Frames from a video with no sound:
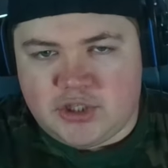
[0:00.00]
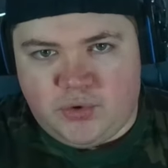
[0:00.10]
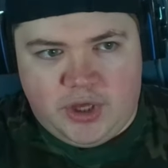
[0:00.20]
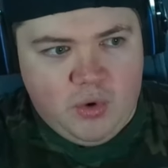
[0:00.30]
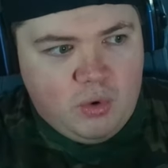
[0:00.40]

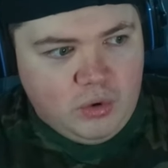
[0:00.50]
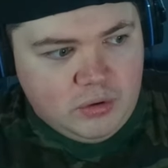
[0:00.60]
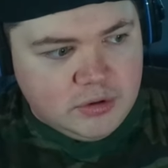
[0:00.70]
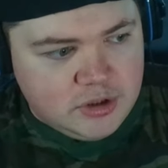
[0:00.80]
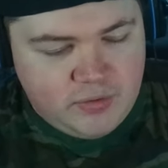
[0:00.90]
Yu-Gi-Oh!
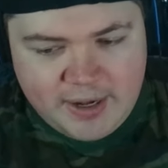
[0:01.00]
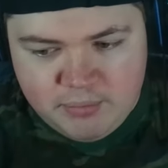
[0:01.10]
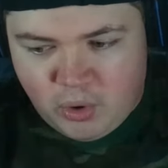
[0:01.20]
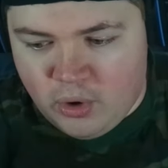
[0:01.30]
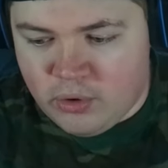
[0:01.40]
und Dragon
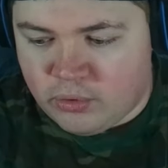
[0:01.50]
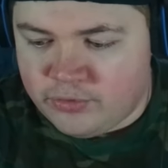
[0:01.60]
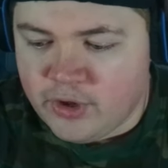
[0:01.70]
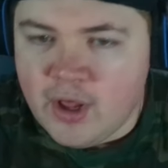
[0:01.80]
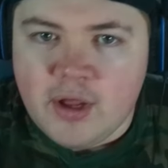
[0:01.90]
Ball
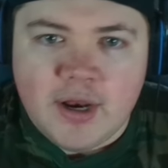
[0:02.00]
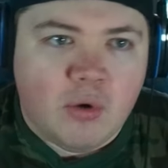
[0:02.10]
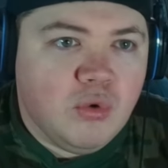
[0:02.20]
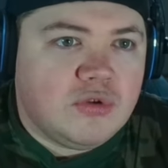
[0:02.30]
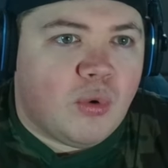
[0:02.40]
und
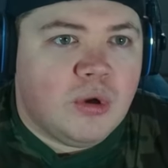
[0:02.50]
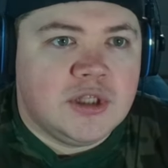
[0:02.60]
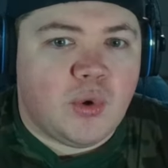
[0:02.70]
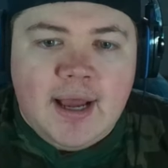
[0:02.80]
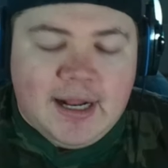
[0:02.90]
Naruto und
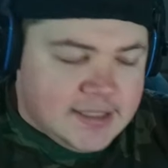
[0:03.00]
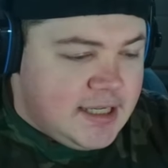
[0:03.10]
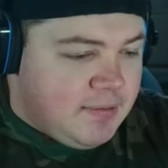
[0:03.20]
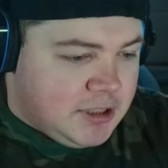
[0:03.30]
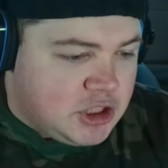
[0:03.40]
so. An
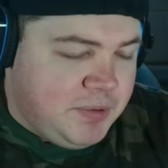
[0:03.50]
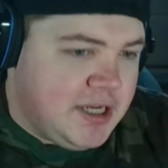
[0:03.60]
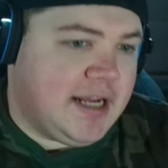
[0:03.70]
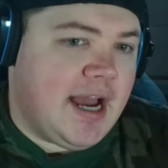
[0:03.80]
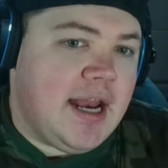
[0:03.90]
sich war das Spiel
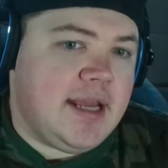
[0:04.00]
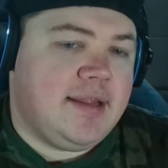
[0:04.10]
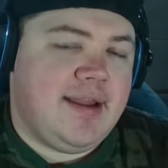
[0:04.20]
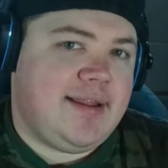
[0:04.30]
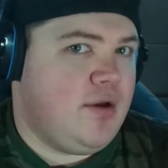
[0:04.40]
eine geile Idee. Die